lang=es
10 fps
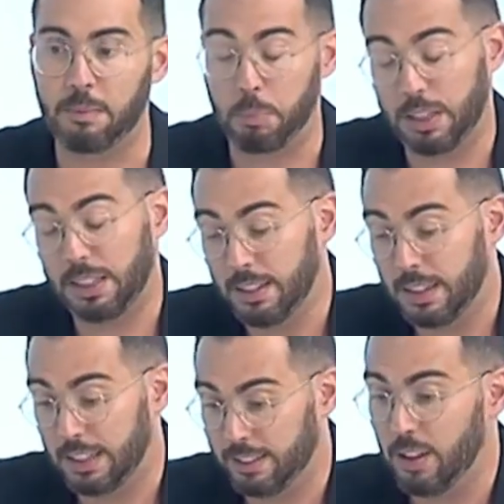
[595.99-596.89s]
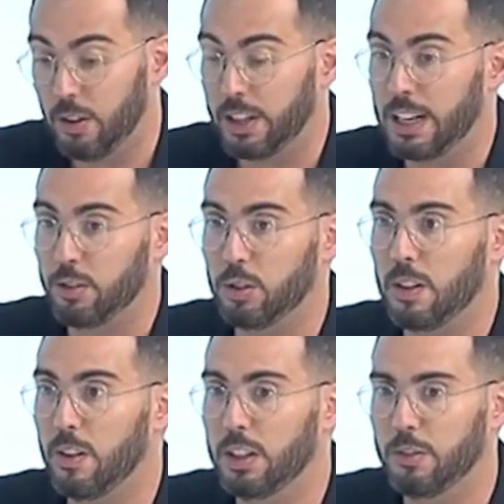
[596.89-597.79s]
porque están interesados en crear sus
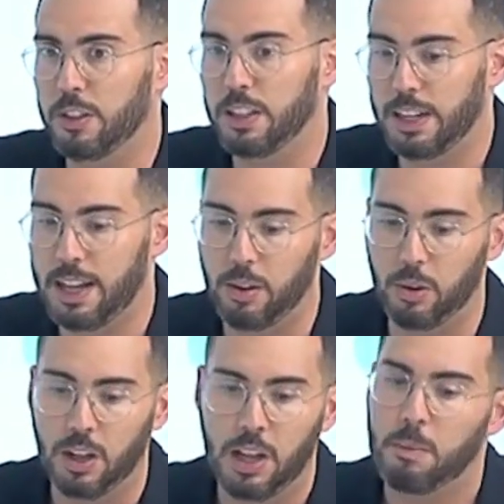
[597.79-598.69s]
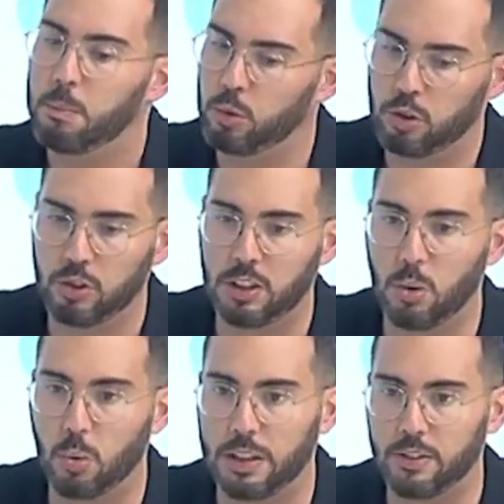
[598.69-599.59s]
trabajos de fin de grado. Muchos son de
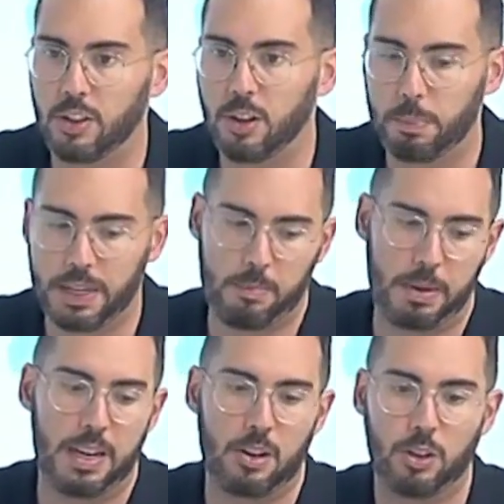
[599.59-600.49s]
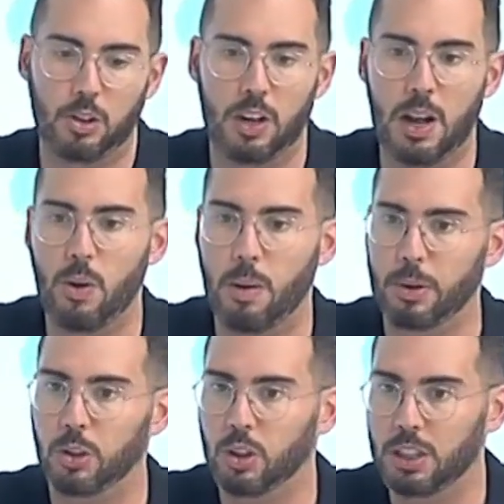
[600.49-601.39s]
educación para aplicarlo dentro del aula,
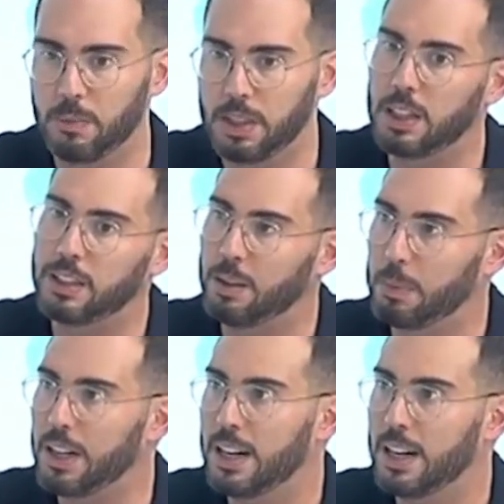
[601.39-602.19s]
pero otros también de disciplinas